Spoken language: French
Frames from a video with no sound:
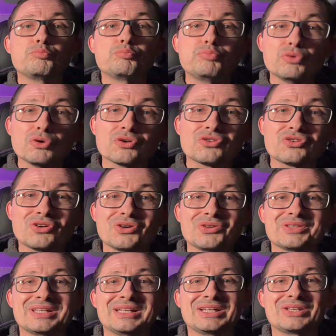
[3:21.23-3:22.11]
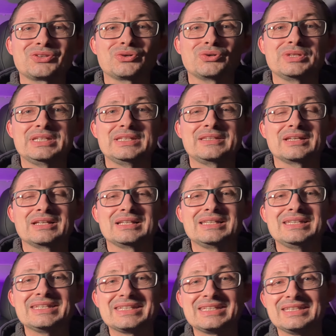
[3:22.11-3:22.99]
pourcents d'électrolytes
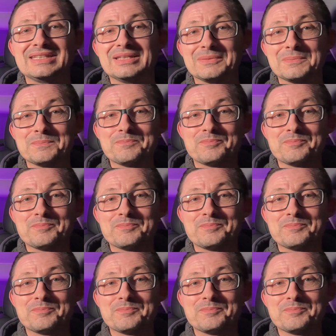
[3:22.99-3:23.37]
liquides.